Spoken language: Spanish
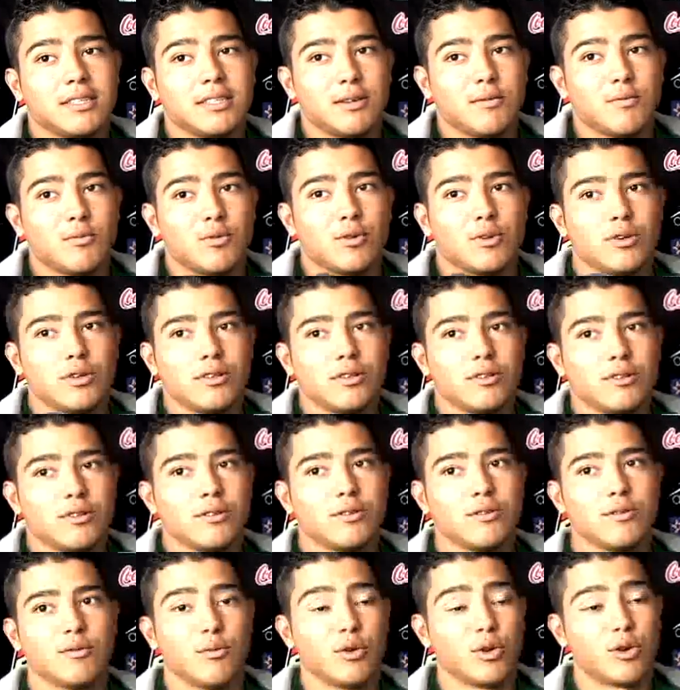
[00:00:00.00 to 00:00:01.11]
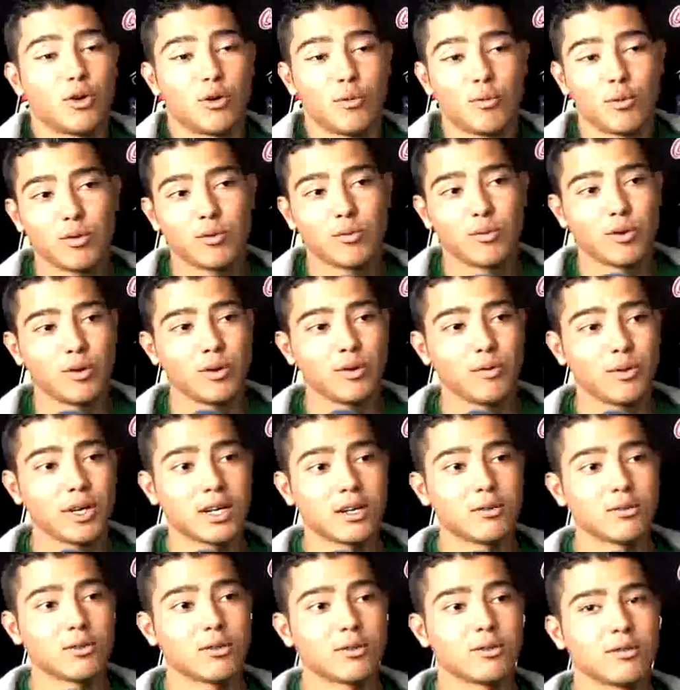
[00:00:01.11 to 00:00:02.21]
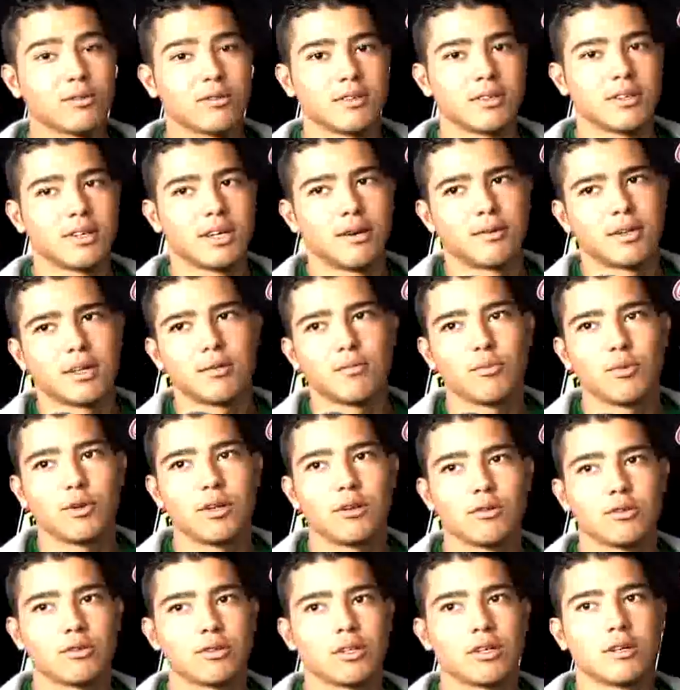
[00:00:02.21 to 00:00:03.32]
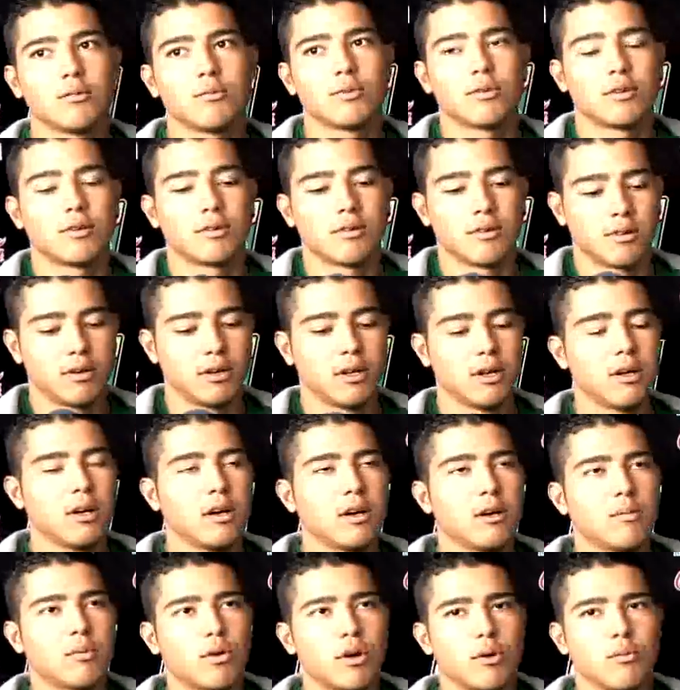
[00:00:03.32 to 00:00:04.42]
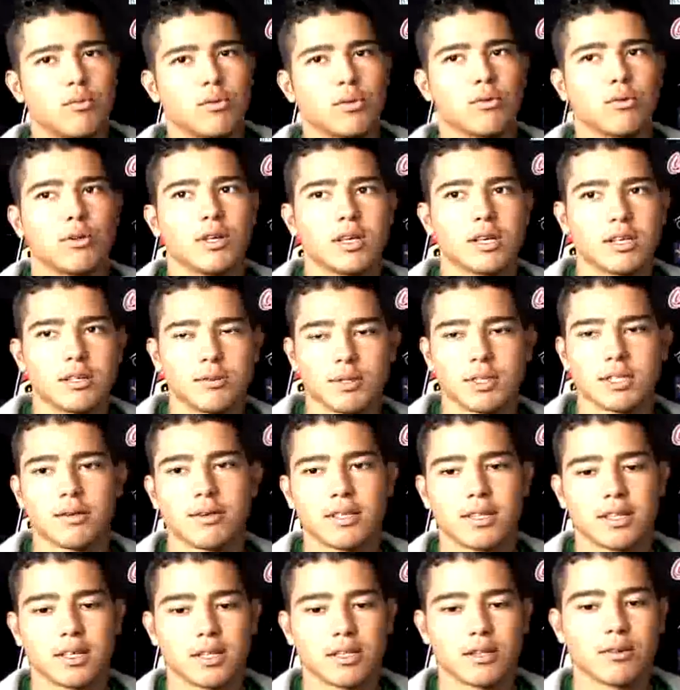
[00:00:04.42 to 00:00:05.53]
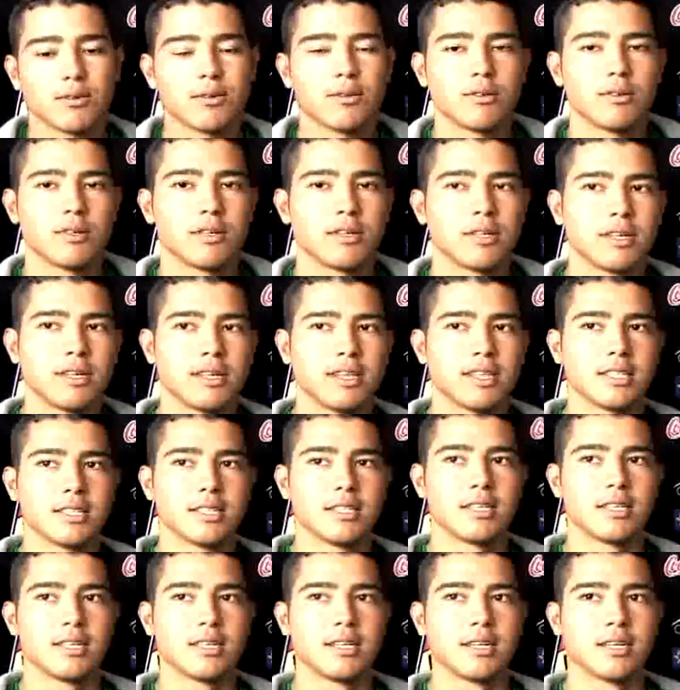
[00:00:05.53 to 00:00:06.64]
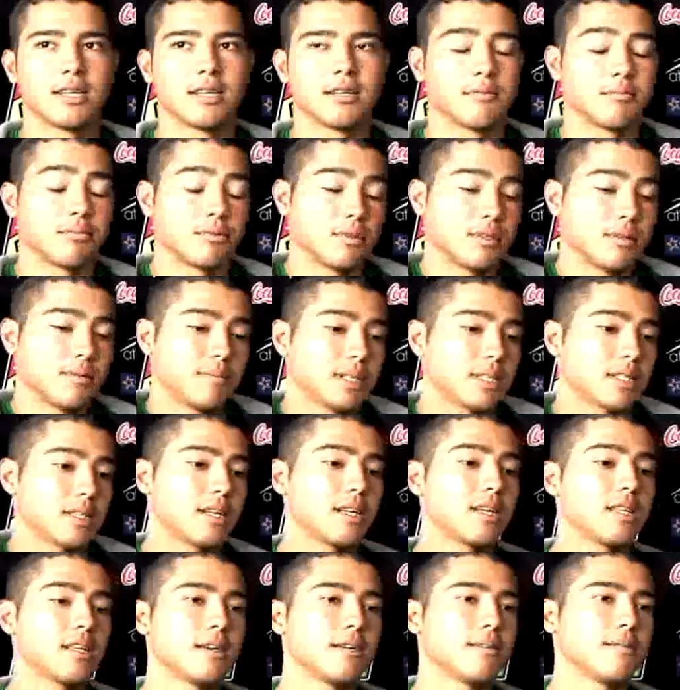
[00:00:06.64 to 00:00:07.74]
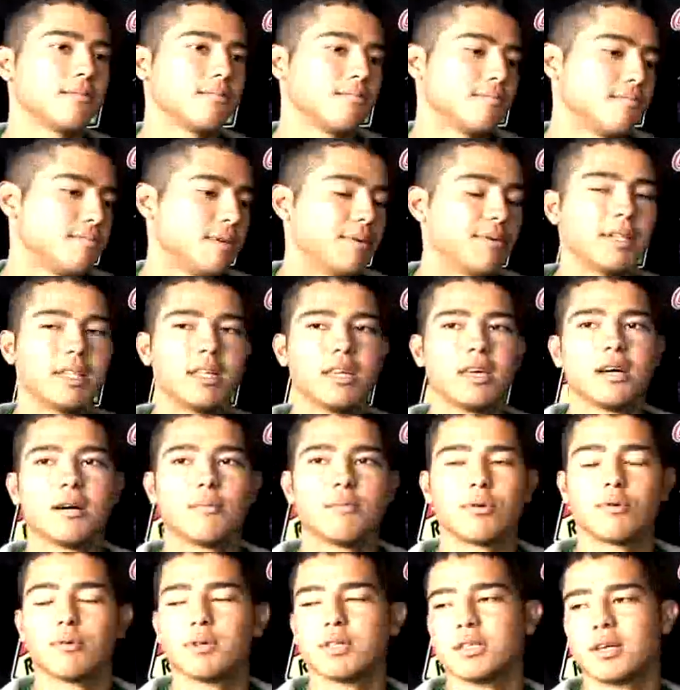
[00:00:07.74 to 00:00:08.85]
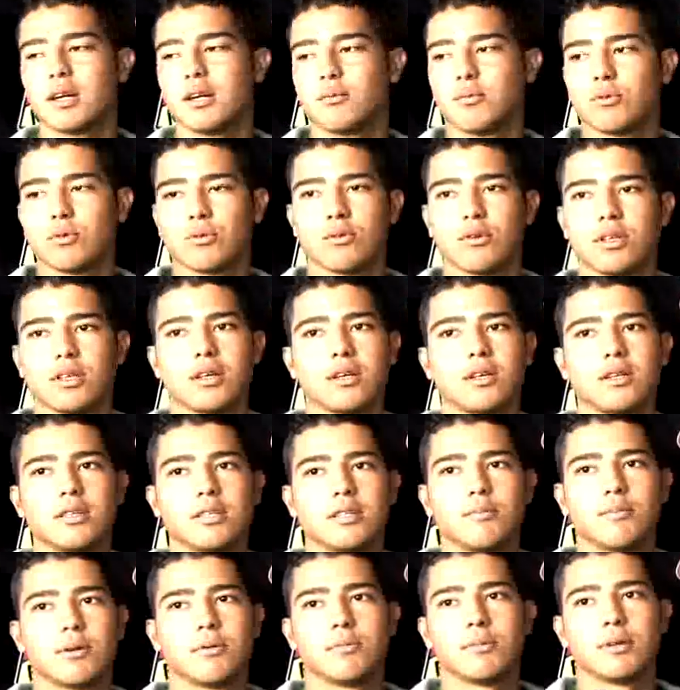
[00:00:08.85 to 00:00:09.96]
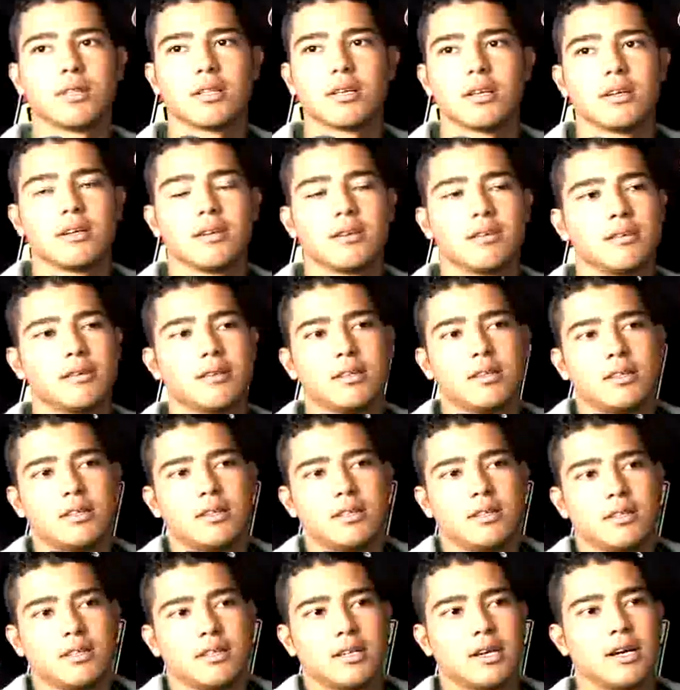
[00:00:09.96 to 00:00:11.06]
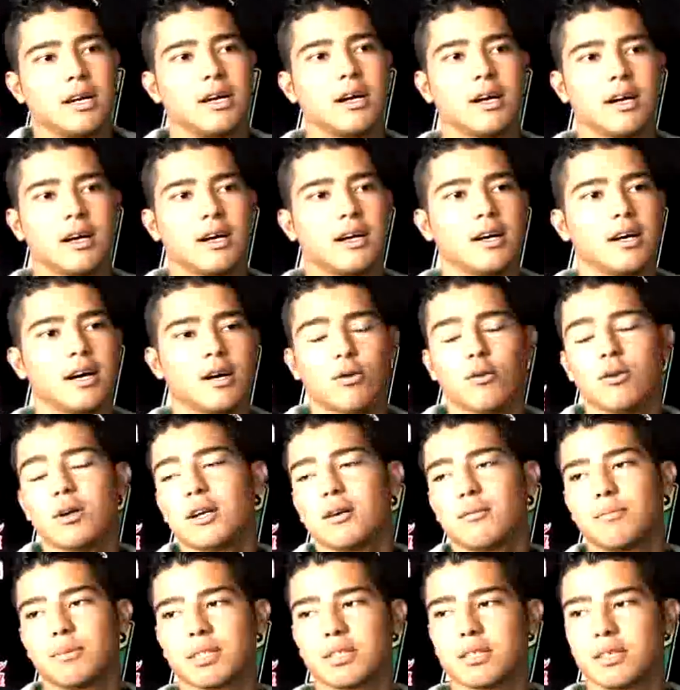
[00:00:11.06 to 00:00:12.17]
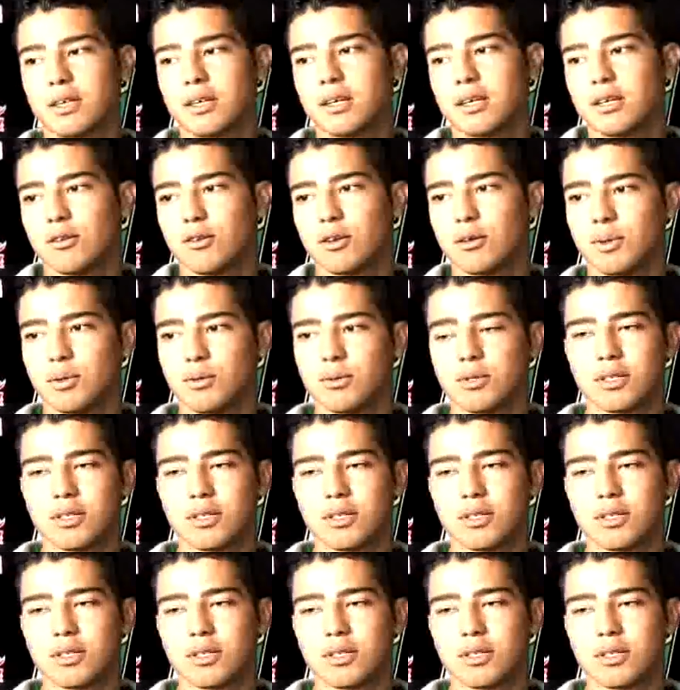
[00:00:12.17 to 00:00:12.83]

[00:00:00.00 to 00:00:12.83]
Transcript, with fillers: sentí muy, muy cómodo, muy, muy a gusto. Y la verdad muy ilusionado por, por la oportunidad que me estaban dando. Y este, pues nada más que nada me metí a aprovechar la oportunidad y simplemente a, jugar, más que nada que es lo que me